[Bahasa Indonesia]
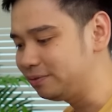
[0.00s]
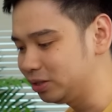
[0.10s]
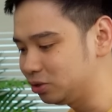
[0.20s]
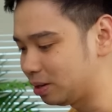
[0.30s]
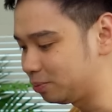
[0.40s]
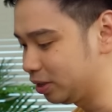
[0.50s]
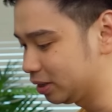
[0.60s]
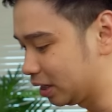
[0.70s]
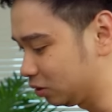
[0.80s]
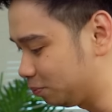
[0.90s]
TV cuma
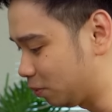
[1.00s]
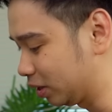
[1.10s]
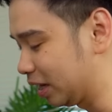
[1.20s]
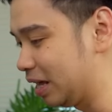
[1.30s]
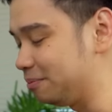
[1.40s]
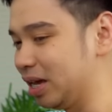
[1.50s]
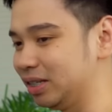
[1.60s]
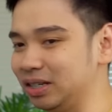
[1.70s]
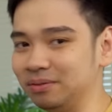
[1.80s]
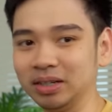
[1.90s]
punya satu port HDMI
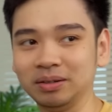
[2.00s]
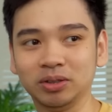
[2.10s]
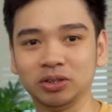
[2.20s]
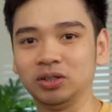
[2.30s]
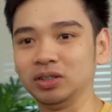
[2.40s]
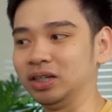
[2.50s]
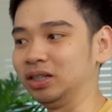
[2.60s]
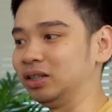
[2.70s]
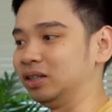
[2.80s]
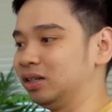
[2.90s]
aja gimana mau
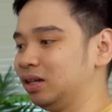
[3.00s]
colokin